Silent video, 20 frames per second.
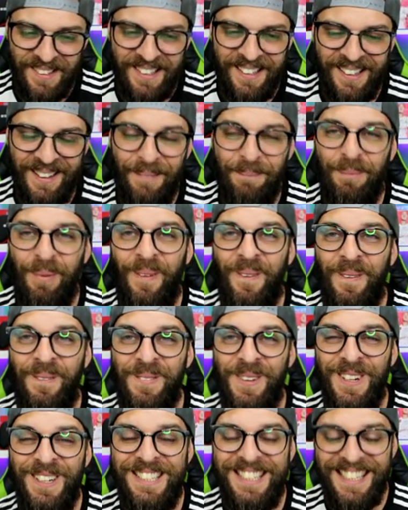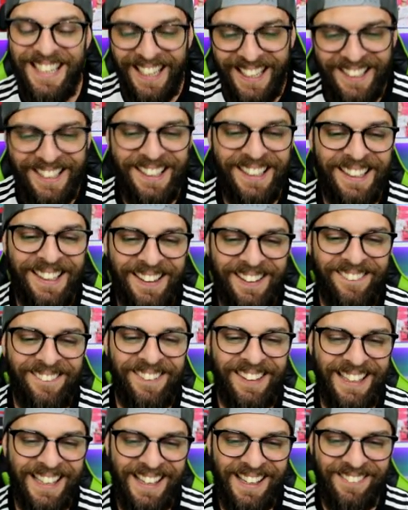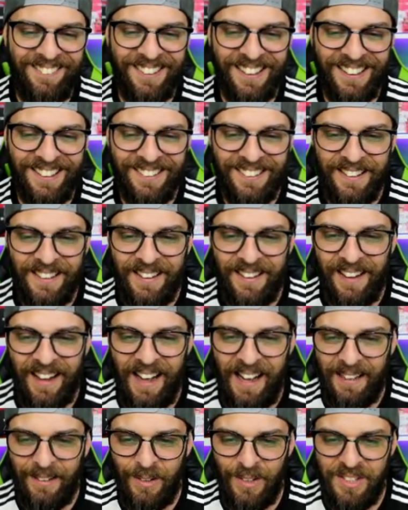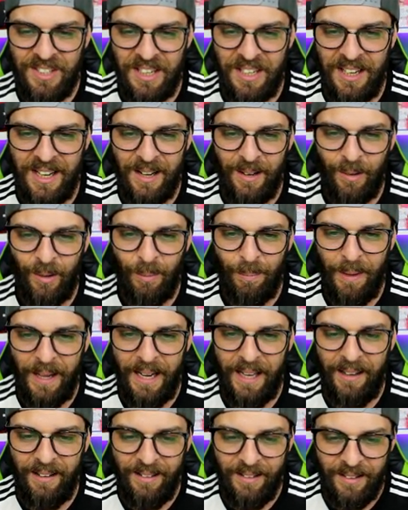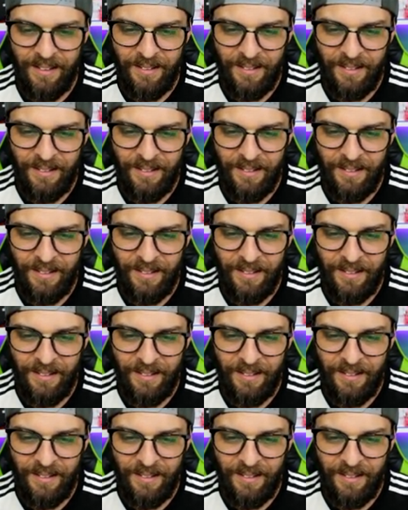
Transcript: É um pouco humilde, né? Olha aí, mano. Ah, tô sem ângulo? Pera aí.